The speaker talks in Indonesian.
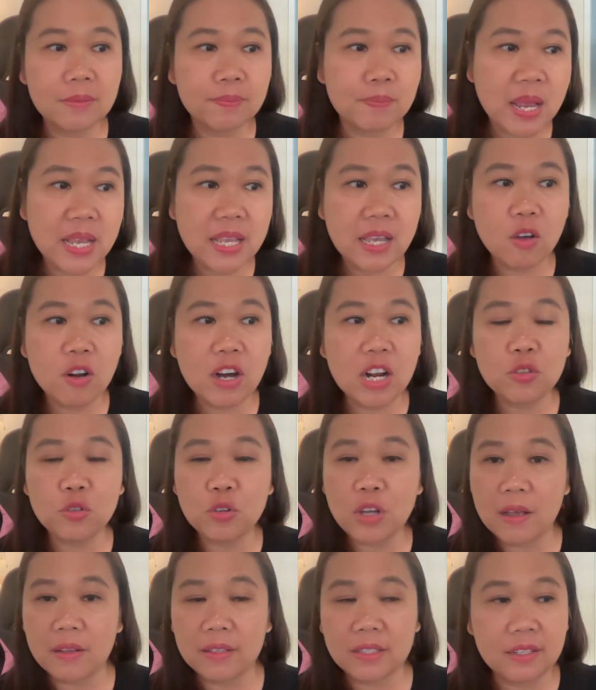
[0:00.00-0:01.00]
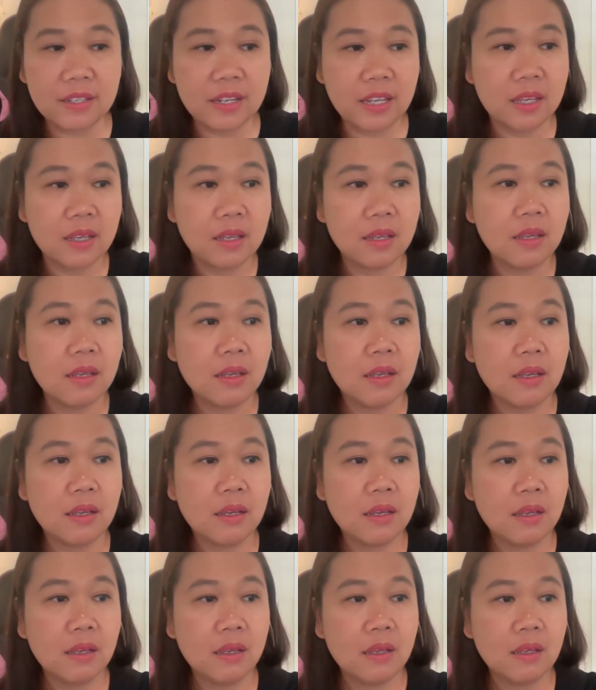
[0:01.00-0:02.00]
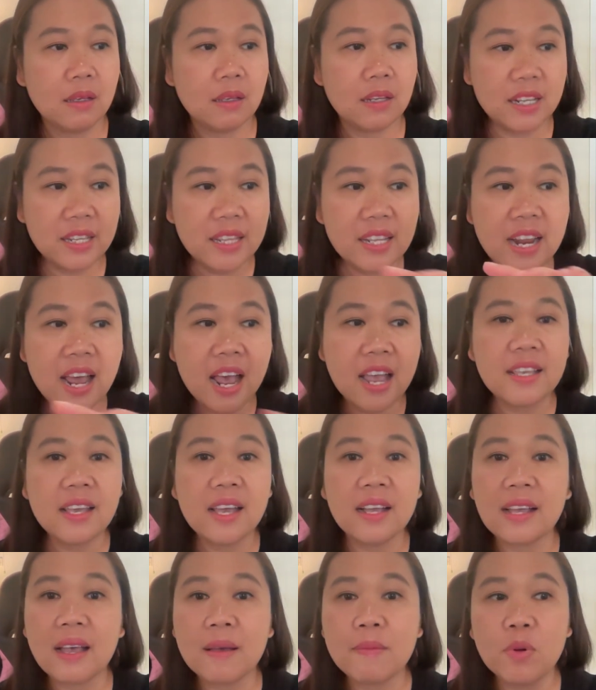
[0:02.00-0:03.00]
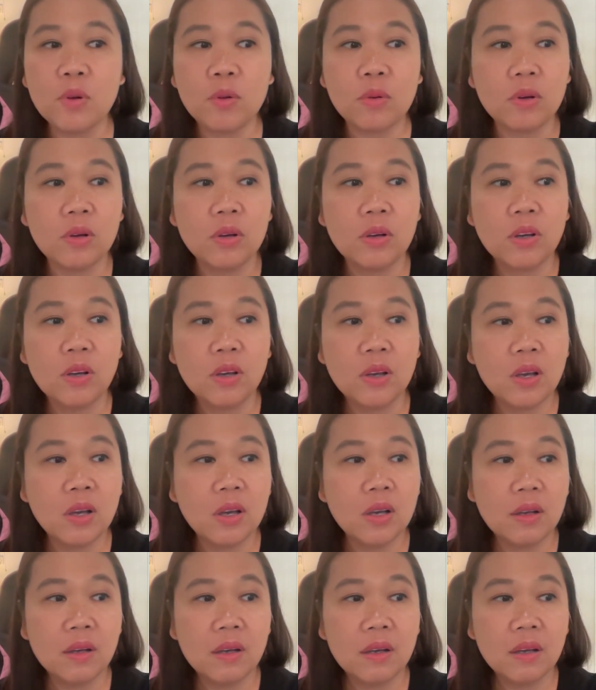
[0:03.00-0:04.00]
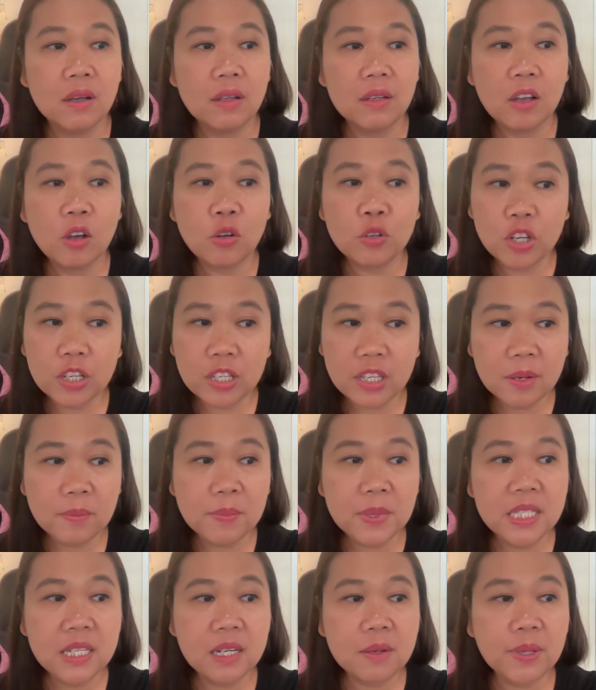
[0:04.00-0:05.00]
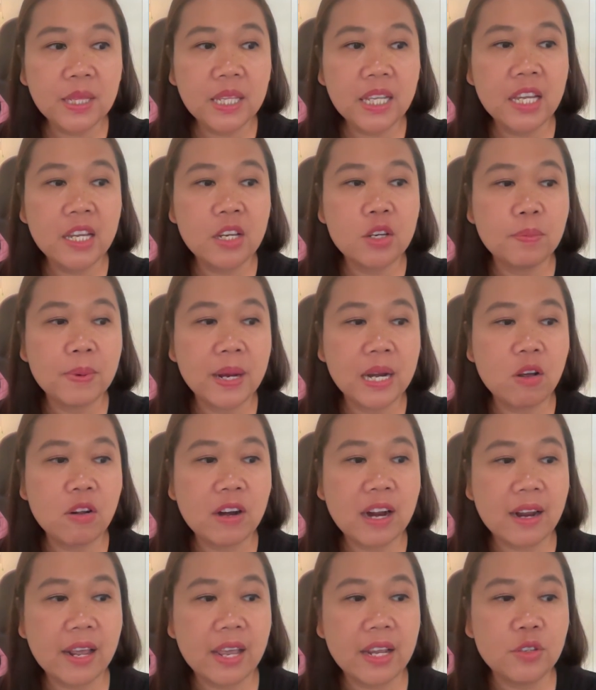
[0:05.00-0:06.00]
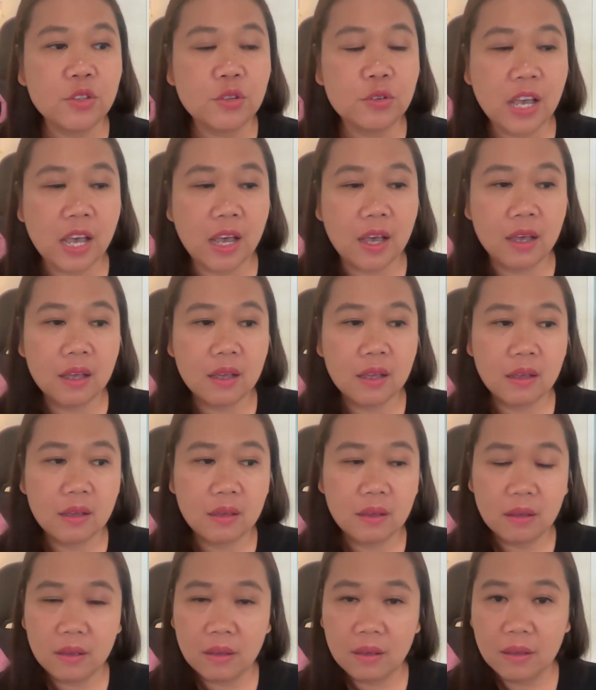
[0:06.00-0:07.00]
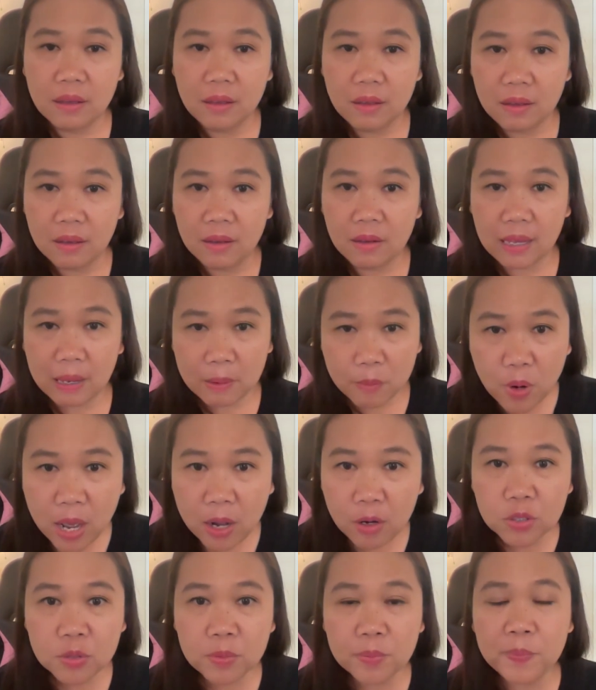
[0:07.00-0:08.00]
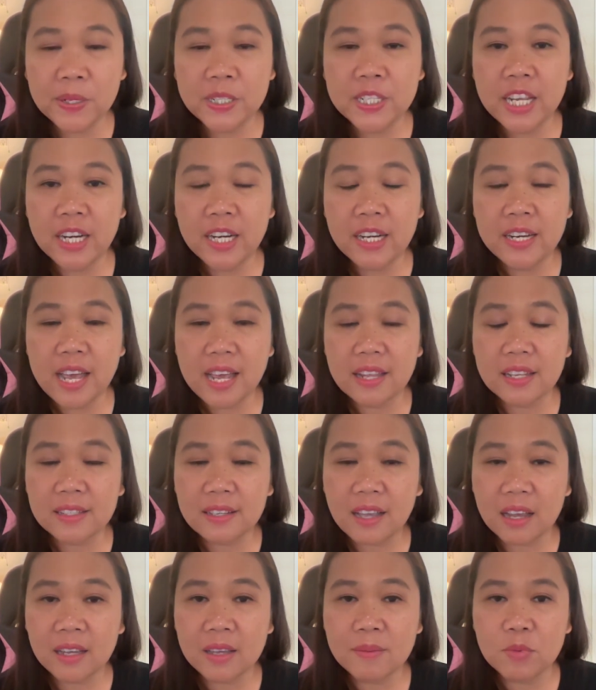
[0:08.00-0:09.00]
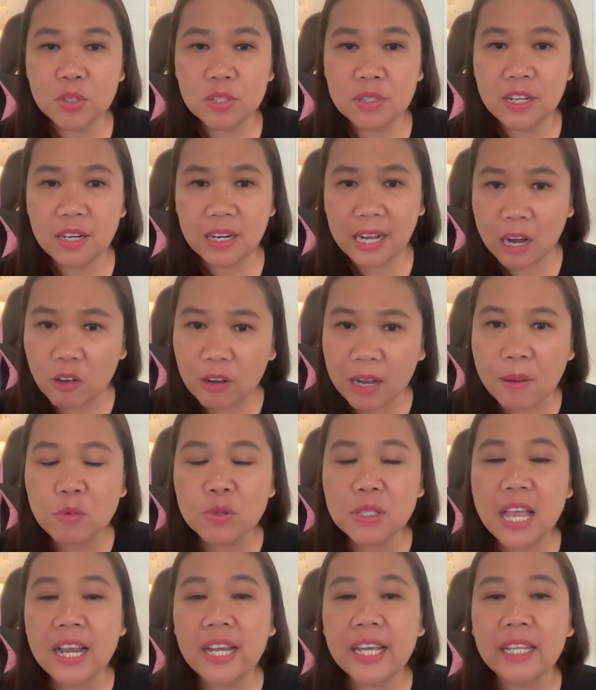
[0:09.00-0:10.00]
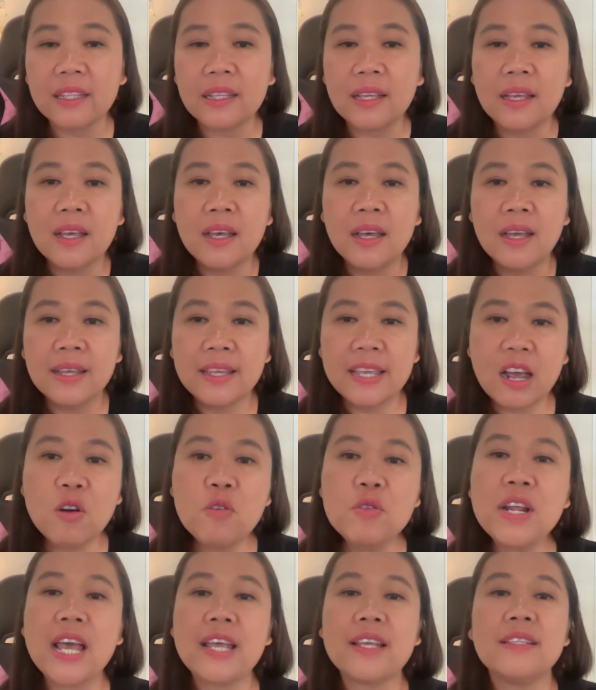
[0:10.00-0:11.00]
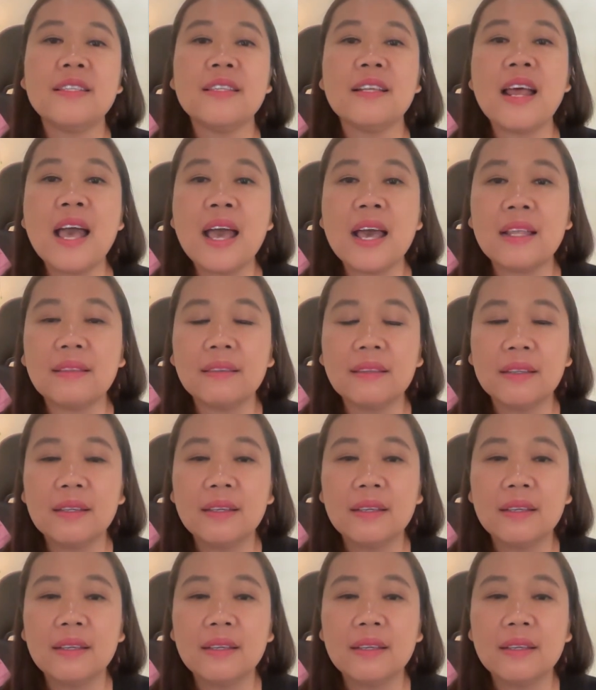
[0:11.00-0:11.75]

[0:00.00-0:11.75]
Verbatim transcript: Banyak orang juga sedih. Jadi tidak hanya kamu. Ojo nyerimpet-nyerimpeti kehidupan orang lain juga kamu harus berdiri di atas kakimu sendiri. Kalau kamu sakit, ya udah istirahat.